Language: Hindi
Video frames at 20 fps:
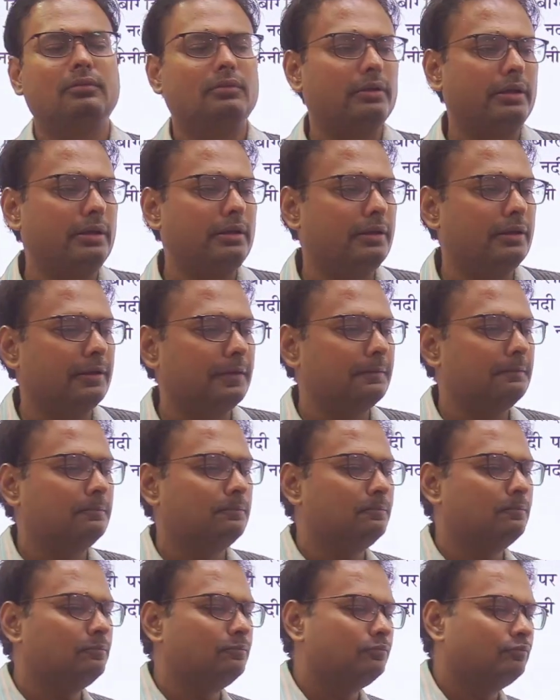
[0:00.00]
नहीं है
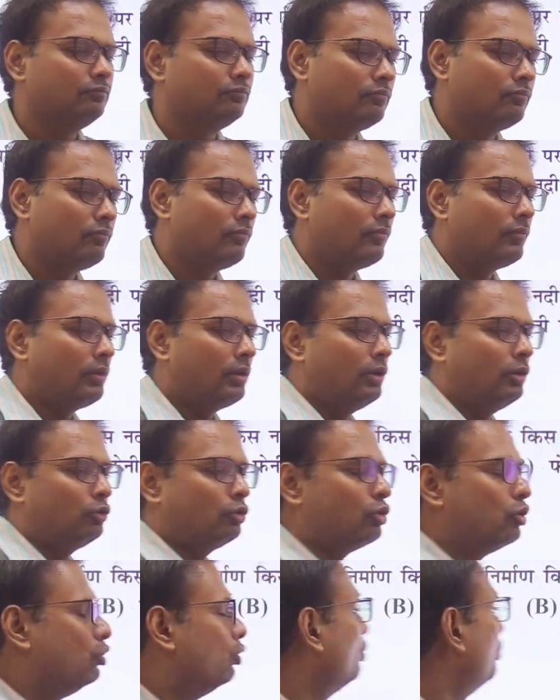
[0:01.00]
तो